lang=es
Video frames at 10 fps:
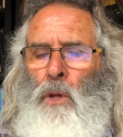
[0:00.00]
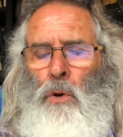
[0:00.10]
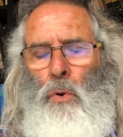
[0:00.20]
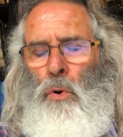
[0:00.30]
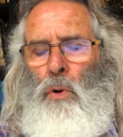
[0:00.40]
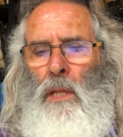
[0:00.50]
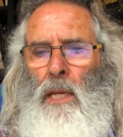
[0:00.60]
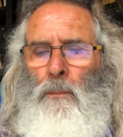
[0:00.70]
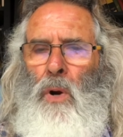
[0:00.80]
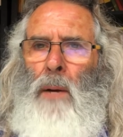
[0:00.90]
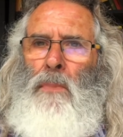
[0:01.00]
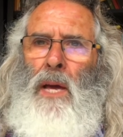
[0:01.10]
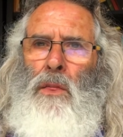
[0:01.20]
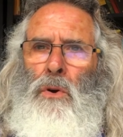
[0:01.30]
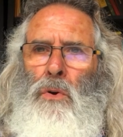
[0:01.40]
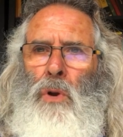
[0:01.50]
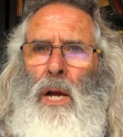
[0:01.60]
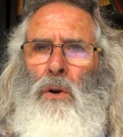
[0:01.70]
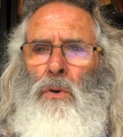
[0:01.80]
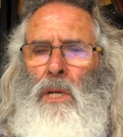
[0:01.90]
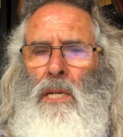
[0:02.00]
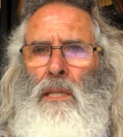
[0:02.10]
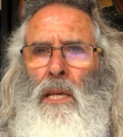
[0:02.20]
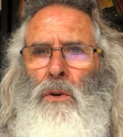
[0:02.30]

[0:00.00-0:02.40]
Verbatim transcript: Luego con el tiempo ha cambiado, con la conquista